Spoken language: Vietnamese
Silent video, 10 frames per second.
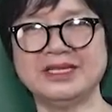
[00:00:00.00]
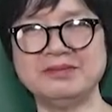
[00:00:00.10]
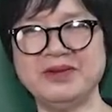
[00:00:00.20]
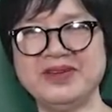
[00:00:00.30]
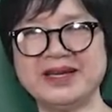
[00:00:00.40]

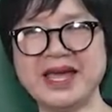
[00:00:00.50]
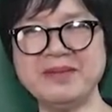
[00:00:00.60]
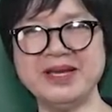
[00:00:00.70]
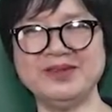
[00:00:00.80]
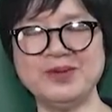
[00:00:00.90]
Bởi vì các
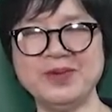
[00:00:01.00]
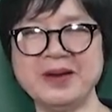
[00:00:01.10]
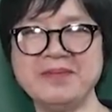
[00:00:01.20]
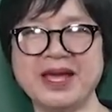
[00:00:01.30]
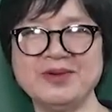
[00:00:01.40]
em hình dung
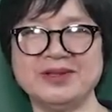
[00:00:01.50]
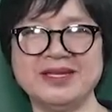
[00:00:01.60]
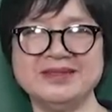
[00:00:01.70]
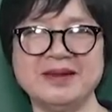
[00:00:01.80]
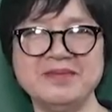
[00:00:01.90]
âm thanh của
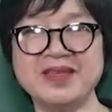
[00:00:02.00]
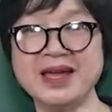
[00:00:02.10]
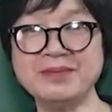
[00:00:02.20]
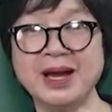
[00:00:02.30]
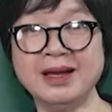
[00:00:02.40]
tiếng sấm
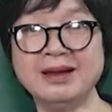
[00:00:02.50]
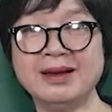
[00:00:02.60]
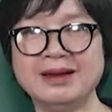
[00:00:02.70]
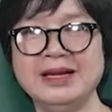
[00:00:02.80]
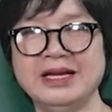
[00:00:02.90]
sét mà.
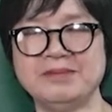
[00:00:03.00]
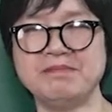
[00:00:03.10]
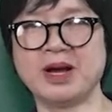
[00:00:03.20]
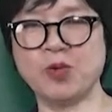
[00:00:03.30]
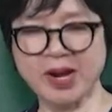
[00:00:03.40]
À,
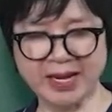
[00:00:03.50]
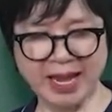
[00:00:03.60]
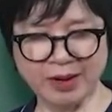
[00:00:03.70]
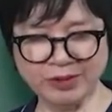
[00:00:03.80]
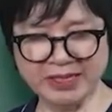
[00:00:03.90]
mà quát
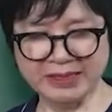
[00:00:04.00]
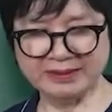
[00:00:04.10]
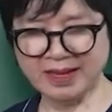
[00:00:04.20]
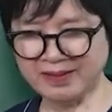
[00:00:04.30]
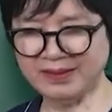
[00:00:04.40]
tháo thì
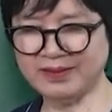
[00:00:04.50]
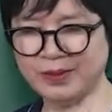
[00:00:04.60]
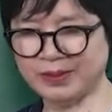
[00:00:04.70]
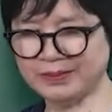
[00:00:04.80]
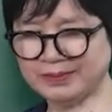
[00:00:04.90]
rất dữ
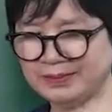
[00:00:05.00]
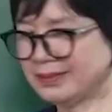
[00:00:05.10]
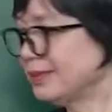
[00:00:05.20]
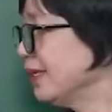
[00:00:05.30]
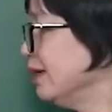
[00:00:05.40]
dội.
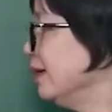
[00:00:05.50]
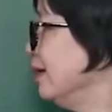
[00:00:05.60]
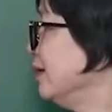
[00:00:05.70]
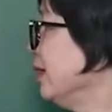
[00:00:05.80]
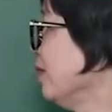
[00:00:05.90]
Thế